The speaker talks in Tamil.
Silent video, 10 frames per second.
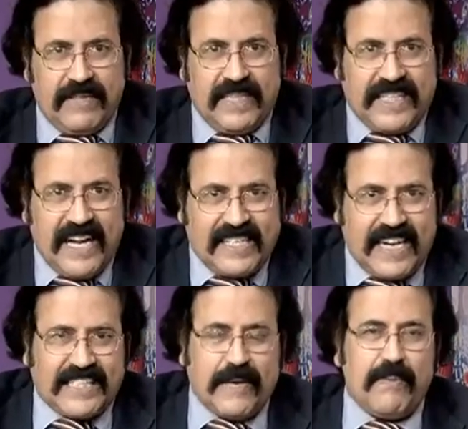வந்து சேல்ஸ்
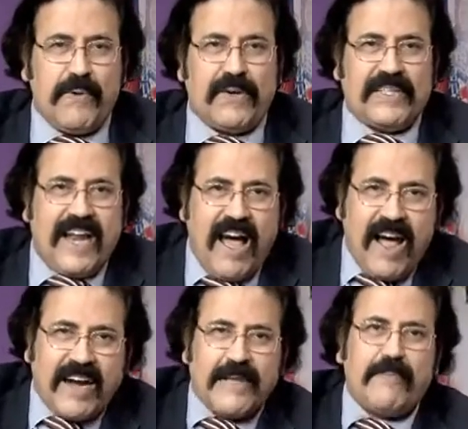டேக்ஸ் எப்போ வருதுன்னா
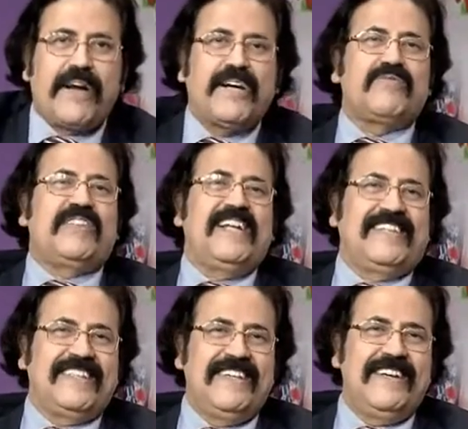அட் தி பாயிண்ட் ஆஃப்
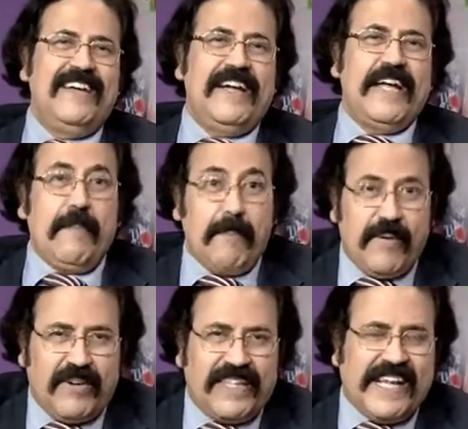சேல்ஸ் எப்போ வந்து